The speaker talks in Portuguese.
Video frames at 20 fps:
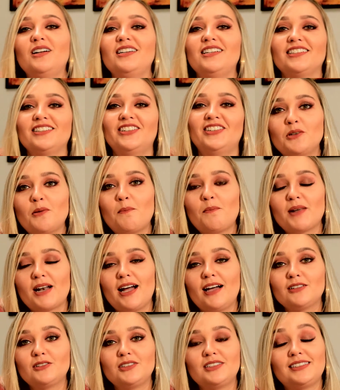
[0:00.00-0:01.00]
ali no
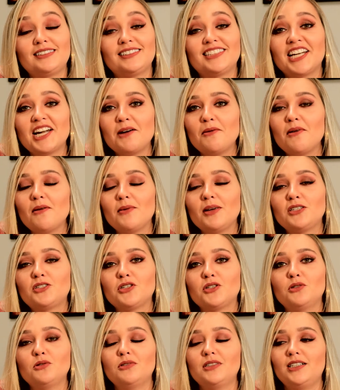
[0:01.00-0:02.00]
prato
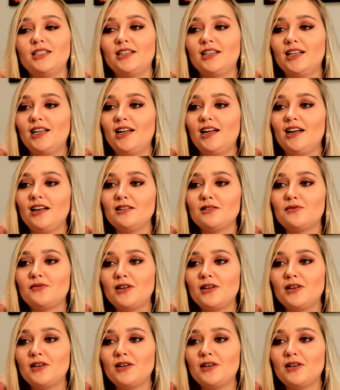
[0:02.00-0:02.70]
extremamente dura. Eu